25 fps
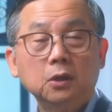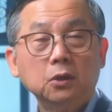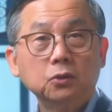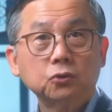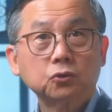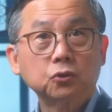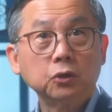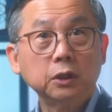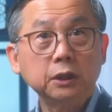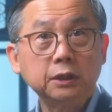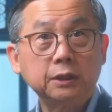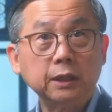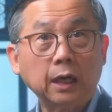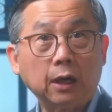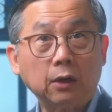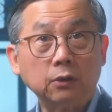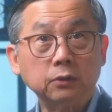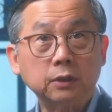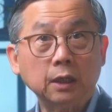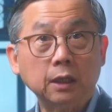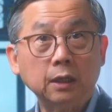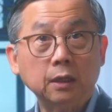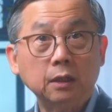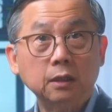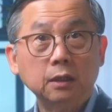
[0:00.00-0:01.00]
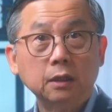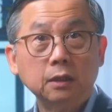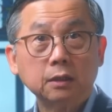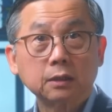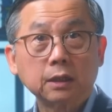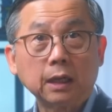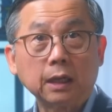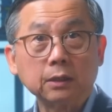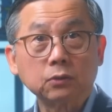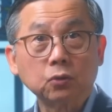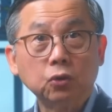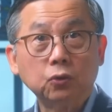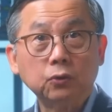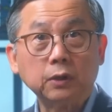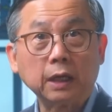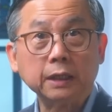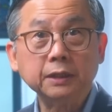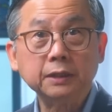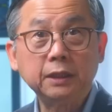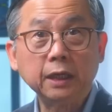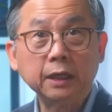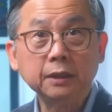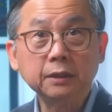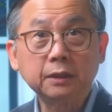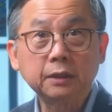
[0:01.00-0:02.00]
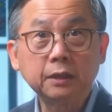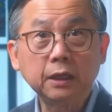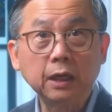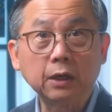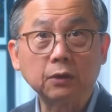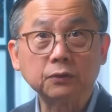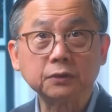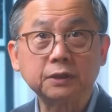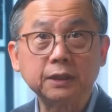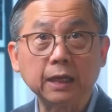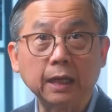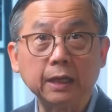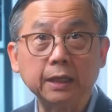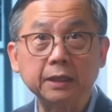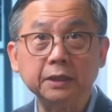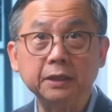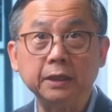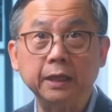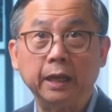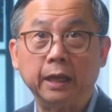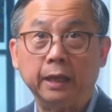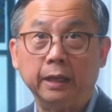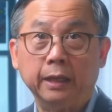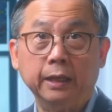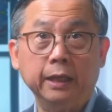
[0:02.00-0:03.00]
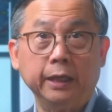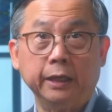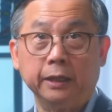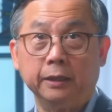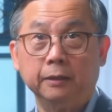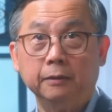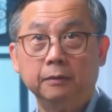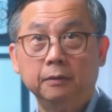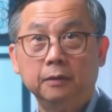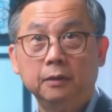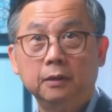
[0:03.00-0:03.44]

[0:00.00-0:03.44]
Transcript: 谁晓得她突然间掉下了眼泪，